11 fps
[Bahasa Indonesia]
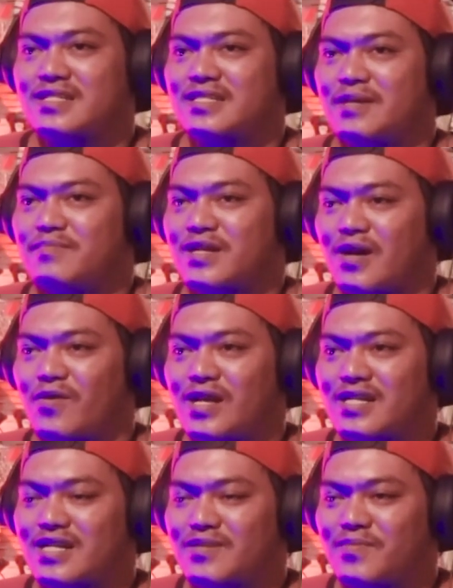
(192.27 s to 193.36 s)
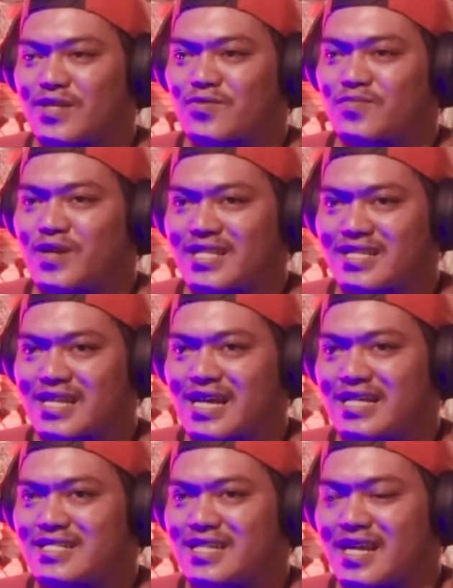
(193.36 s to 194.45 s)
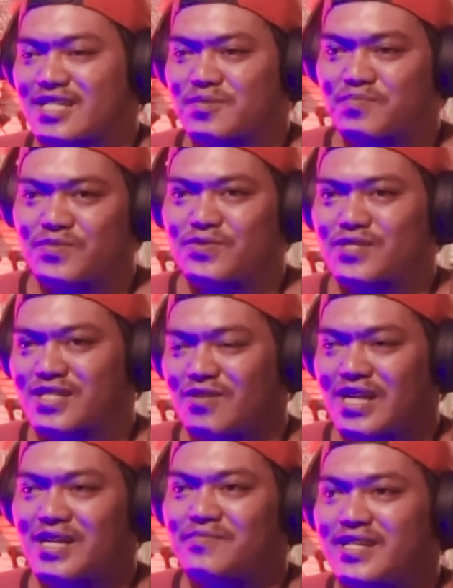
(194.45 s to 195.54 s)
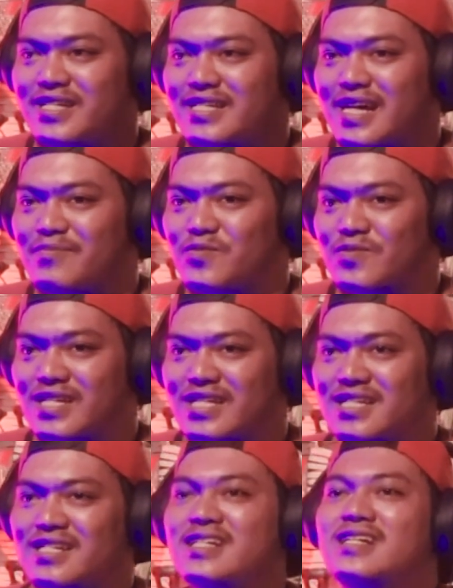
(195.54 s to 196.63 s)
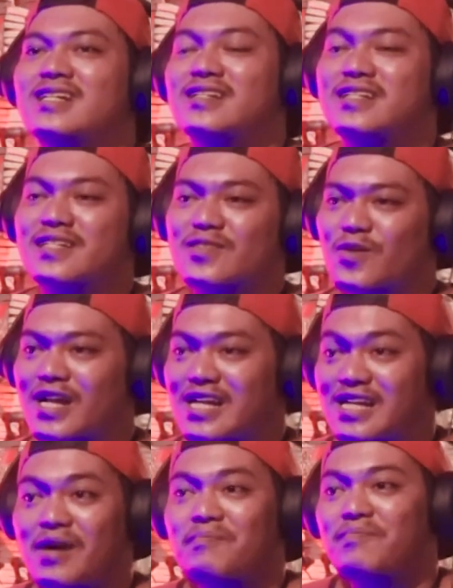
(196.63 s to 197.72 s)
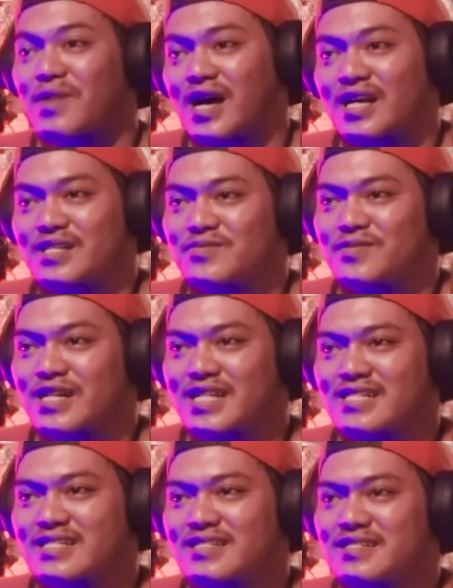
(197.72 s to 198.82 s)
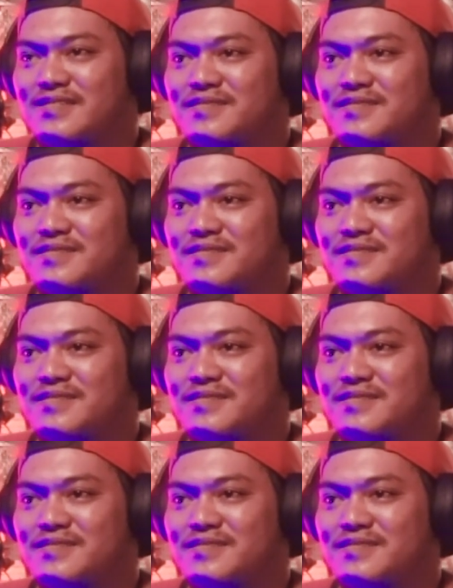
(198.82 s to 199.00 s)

Ya berawal dari batu bacan diekspos oleh media mungkin di situ ada dampak gitu kan.